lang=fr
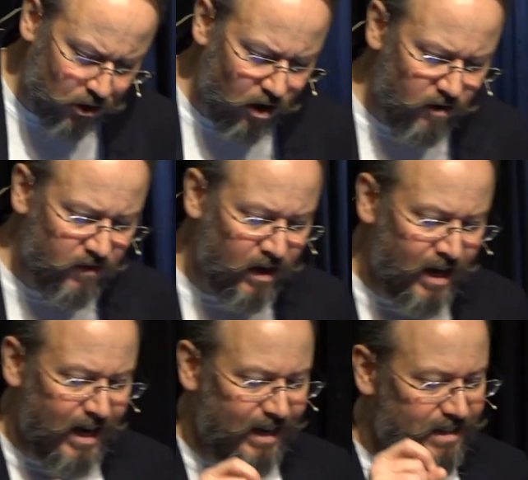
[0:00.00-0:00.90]
œuvres.
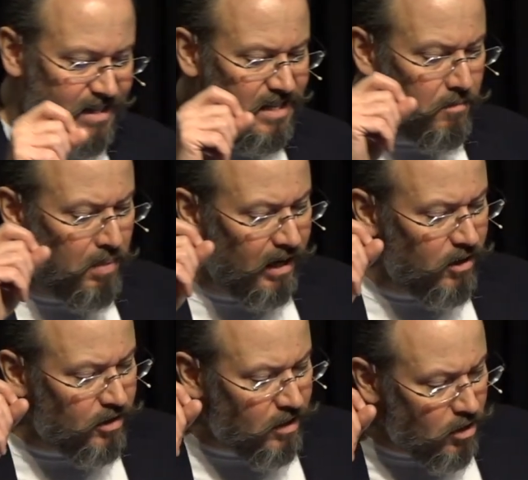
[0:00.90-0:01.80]
Et dans cette
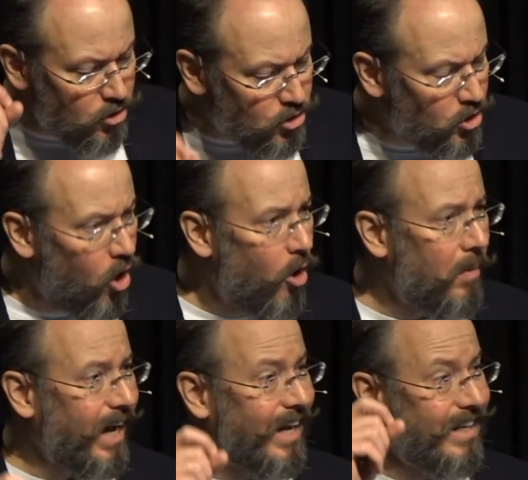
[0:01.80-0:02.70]
période sombre,
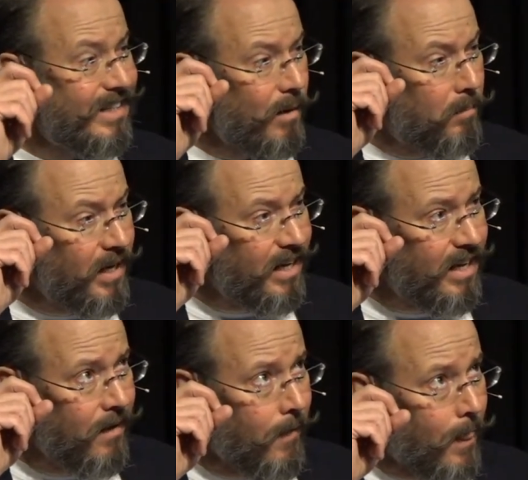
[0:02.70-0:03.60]
elle est
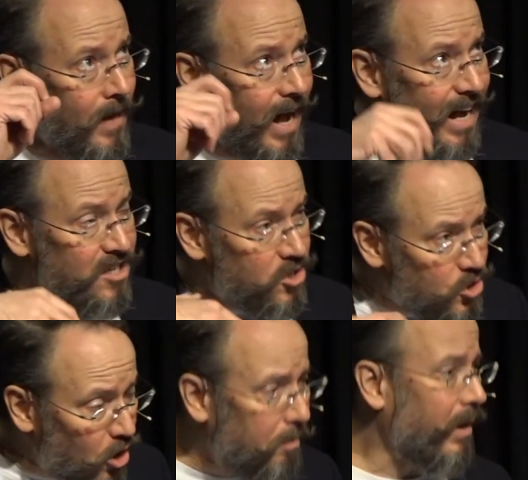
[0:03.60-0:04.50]
appelée à
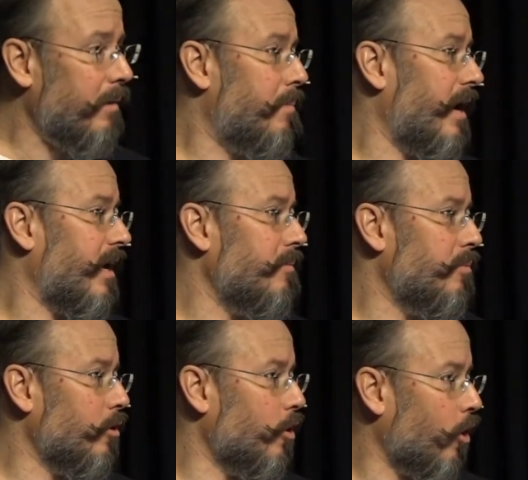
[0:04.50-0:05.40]
se préparer
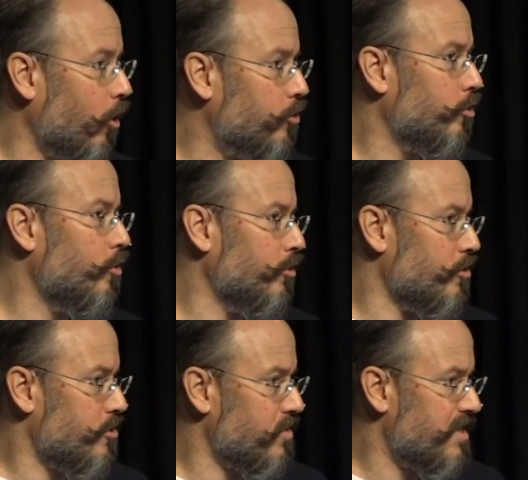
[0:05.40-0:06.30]
pour le retour de
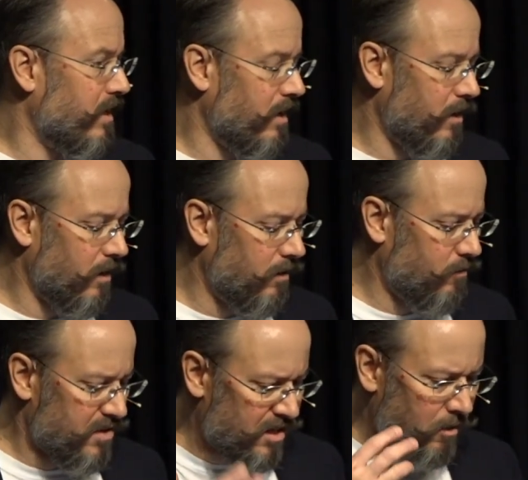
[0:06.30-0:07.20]
son Seigneur.
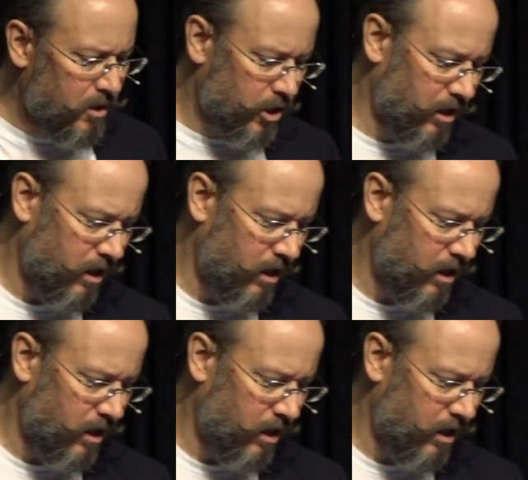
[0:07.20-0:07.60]
Voici comment je,